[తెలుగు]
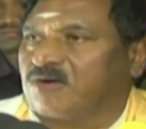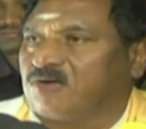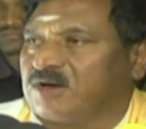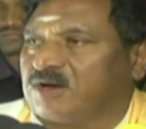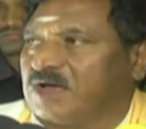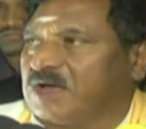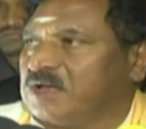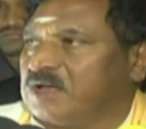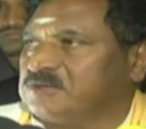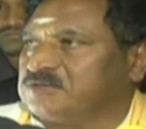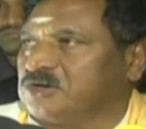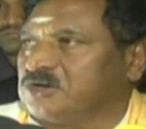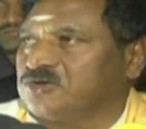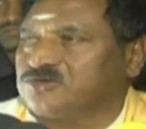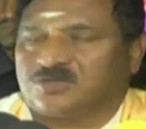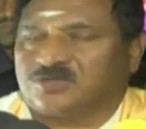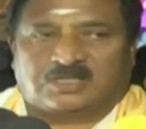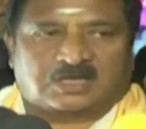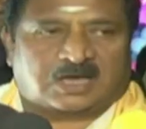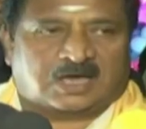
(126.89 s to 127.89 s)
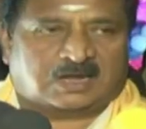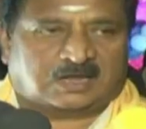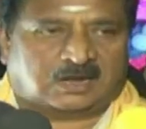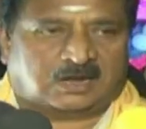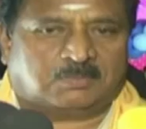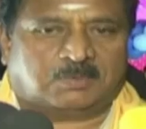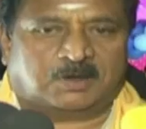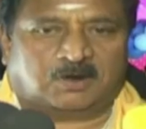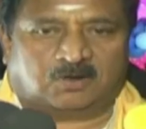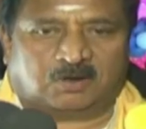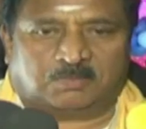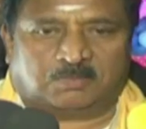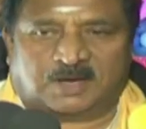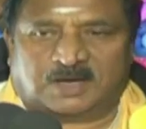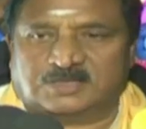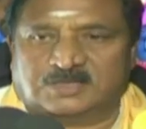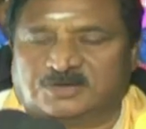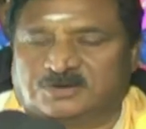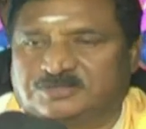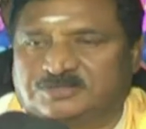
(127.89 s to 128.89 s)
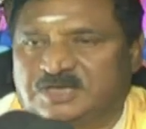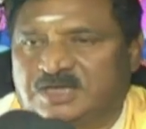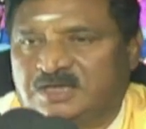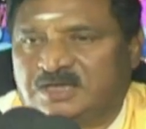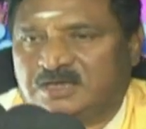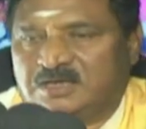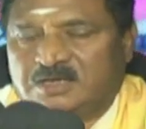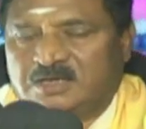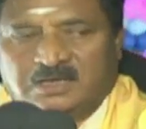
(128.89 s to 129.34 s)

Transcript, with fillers: కాకుండా సాంస్కృతిక కార్యక్రమాలు కూడా బాగా జరుగుతాయి